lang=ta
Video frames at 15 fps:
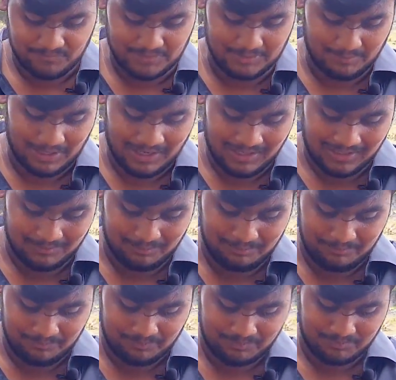இப்போ ஆனால் அந்த
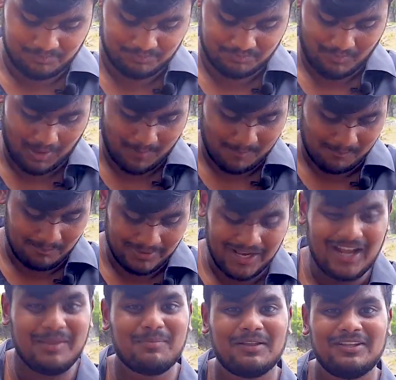
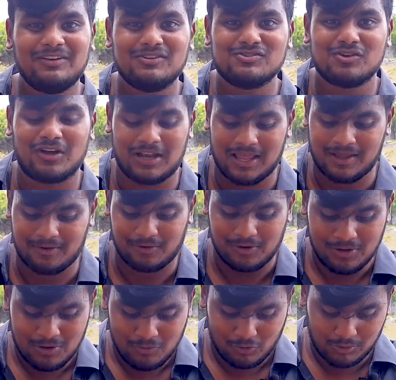பிரியாணி பார்த்தீங்கன்னு வச்சுக்கோங்களேன்
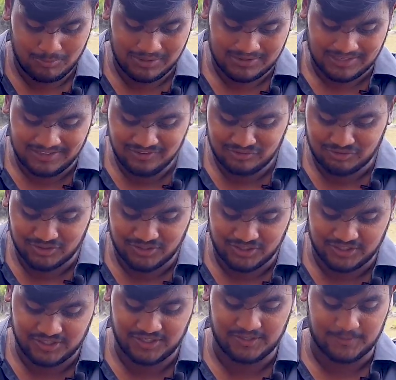ஒரு மாதிரி ரைஸ் வந்து
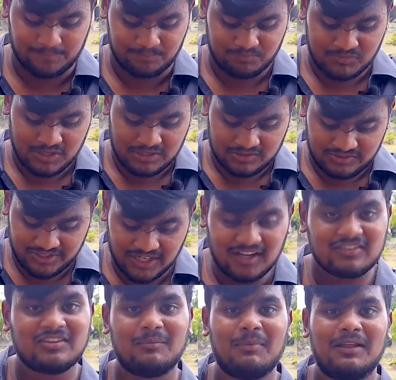சீரக
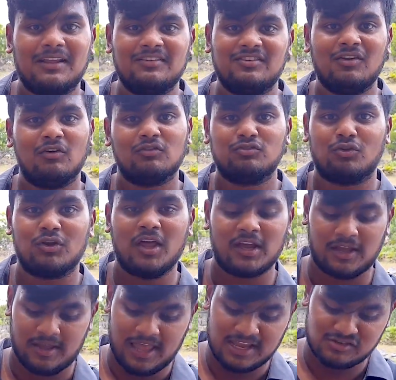சம்பா ரைஸ்னு அவங்க சொன்னாங்க
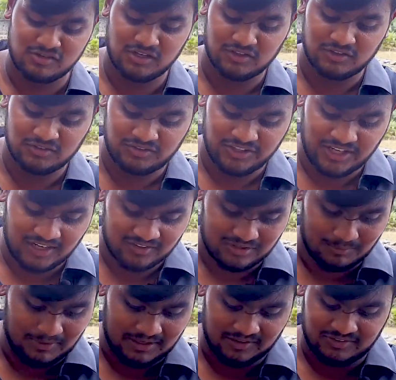ஆக்சுவலி அது வந்து சீரக
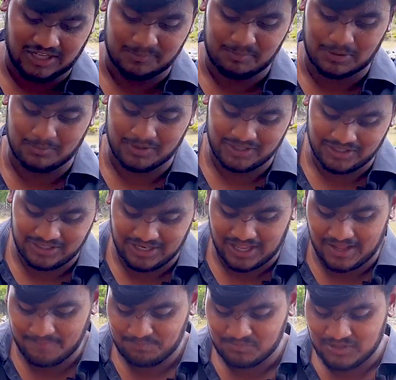சம்பா ரைஸ் ஆட் பண்ண மாதிரி இல்லை
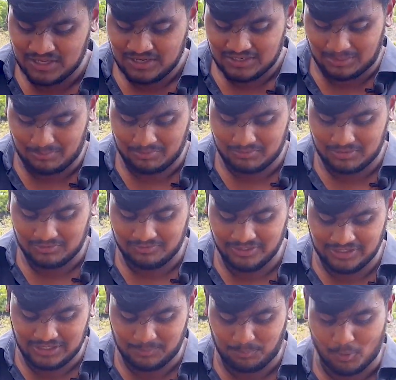நம்ம இந்த
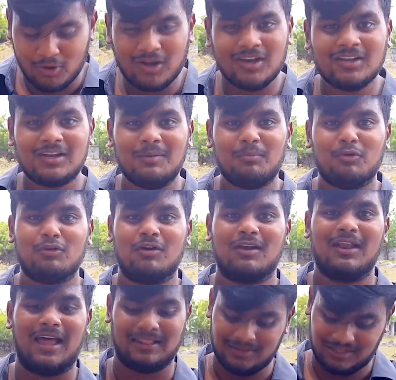வீட்டில் பொங்கலுக்குலாம்
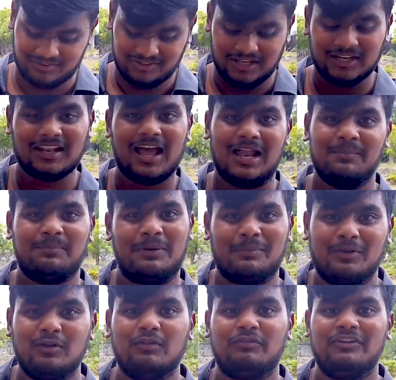போடுவாங்களா அந்த அரிசி ரேட்டாக ஆட் பண்ண
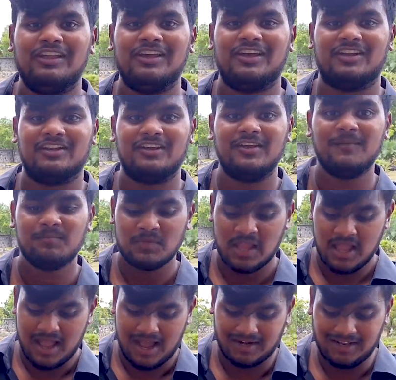மாதிரி ஒரு ஃபீலிங்காக இருக்குது
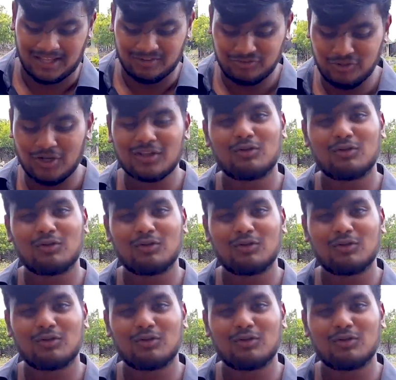அண்ட் அரிசியோட